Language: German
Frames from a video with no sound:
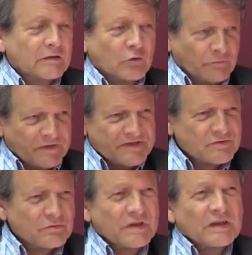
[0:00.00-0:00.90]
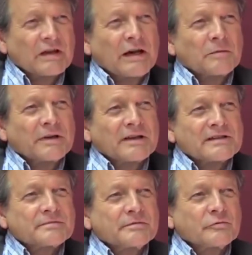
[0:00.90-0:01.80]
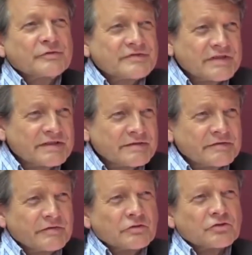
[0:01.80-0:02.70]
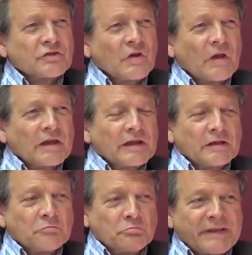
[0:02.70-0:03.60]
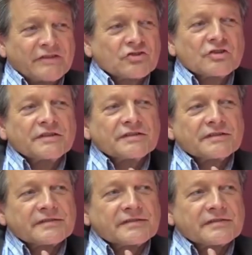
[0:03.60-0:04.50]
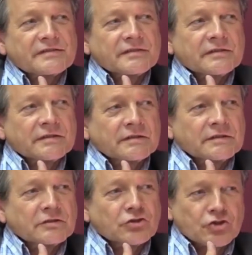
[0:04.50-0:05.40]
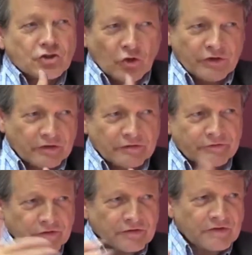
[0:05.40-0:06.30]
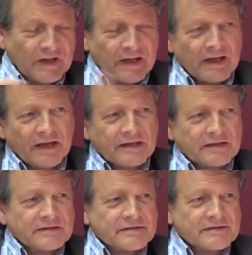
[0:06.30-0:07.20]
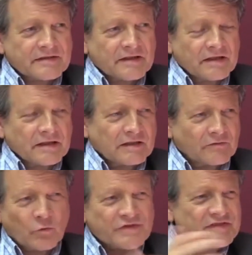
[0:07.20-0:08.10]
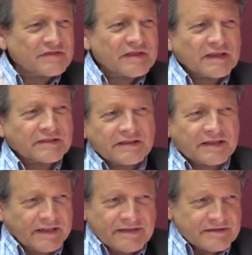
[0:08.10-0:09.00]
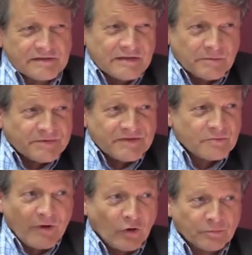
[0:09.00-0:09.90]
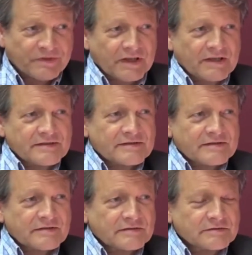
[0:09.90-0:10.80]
Kommen wir zu Ihrer Arbeit als Bewusstseinsforscher, menschliches äh, Steuern von Ereignissen. Wo sind da die Grenzen? Gibt es überhaupt Grenzen?